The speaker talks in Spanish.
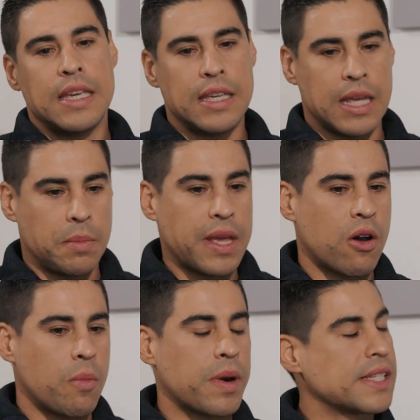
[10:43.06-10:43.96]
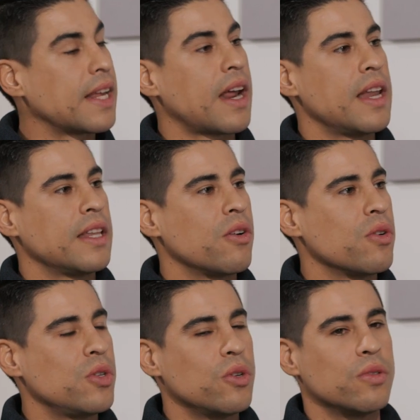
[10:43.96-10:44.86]
y él viajó para cerrar el
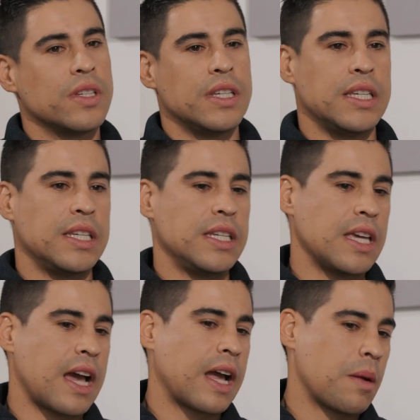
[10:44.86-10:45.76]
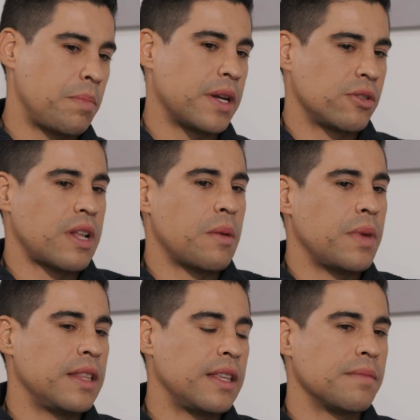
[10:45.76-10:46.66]
negocio y acá
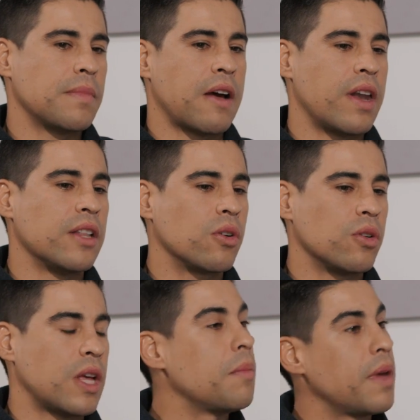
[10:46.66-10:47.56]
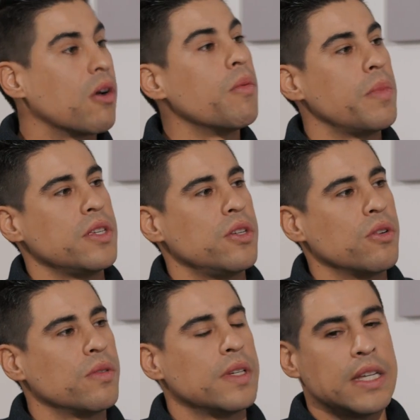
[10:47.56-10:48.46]
personalmente, hablando con él, me
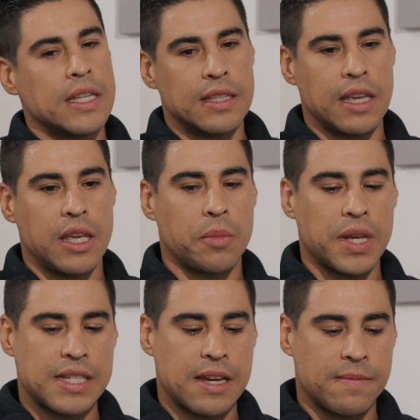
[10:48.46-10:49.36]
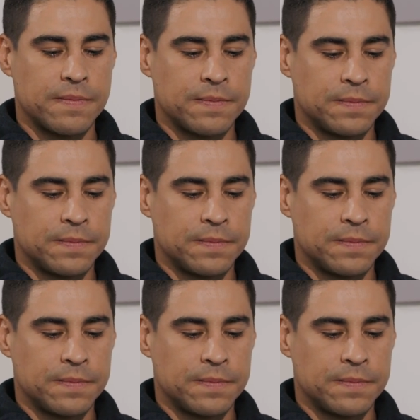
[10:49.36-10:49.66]
convenció de irme allá.